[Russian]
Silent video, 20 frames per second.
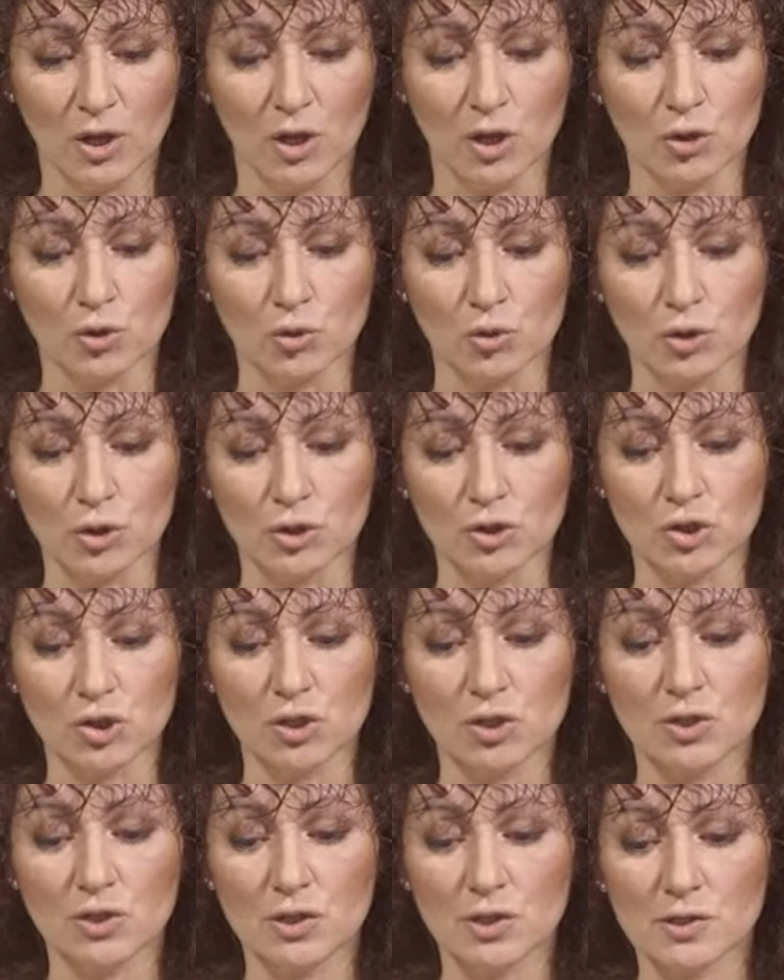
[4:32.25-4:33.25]
И только
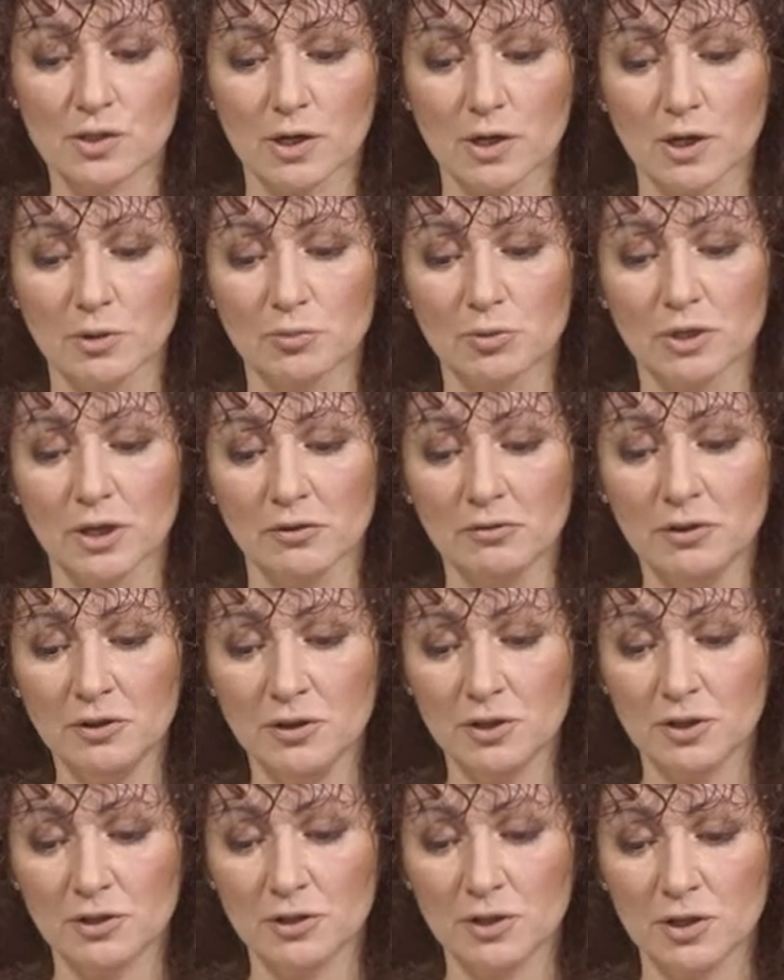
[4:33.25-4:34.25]
через несколько
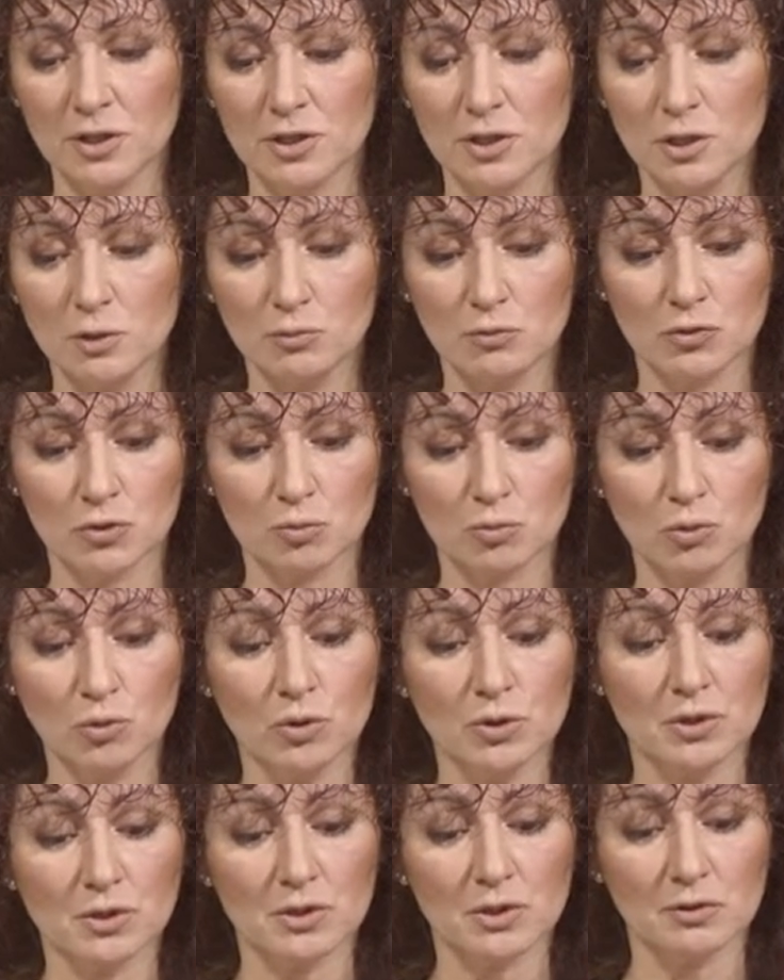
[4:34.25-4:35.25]
мгновений одна из нимф
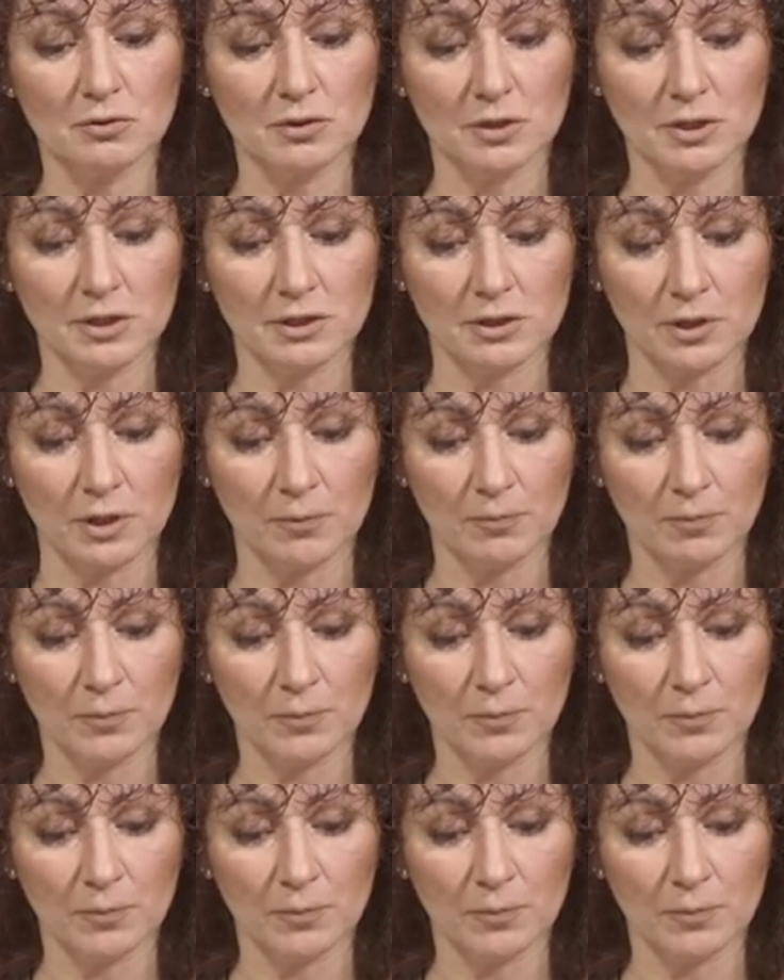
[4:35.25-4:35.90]
испуганно заговорила.